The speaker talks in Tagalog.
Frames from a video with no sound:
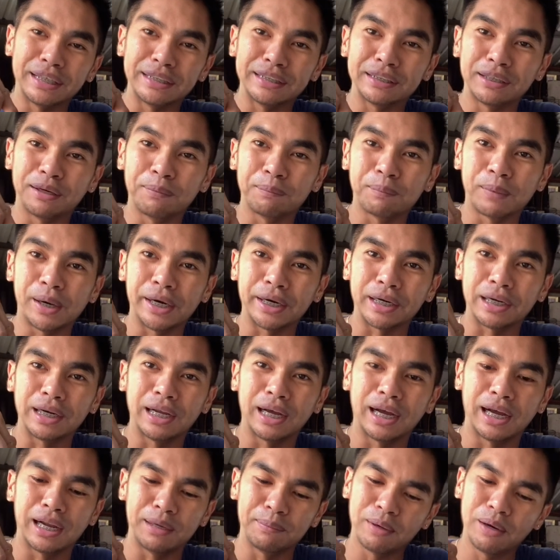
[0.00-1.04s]
isang part
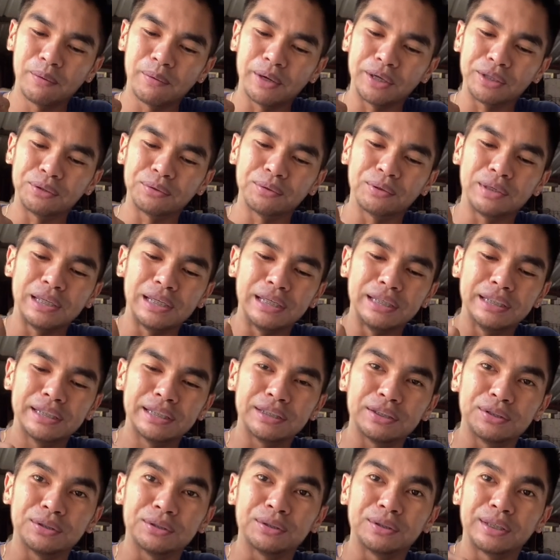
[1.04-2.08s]
lang. Halimbawa, itong
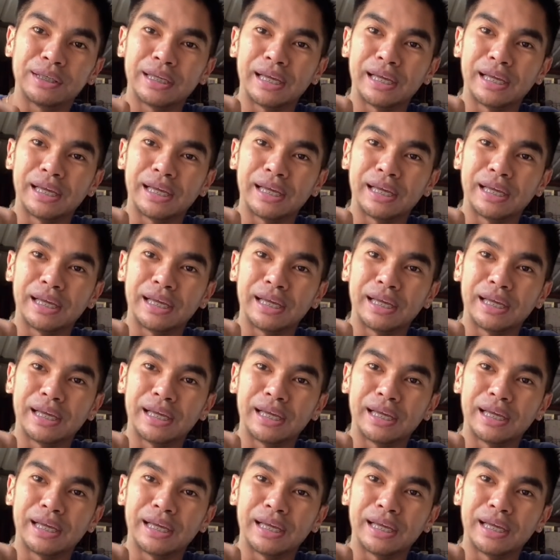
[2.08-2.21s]
linyan to.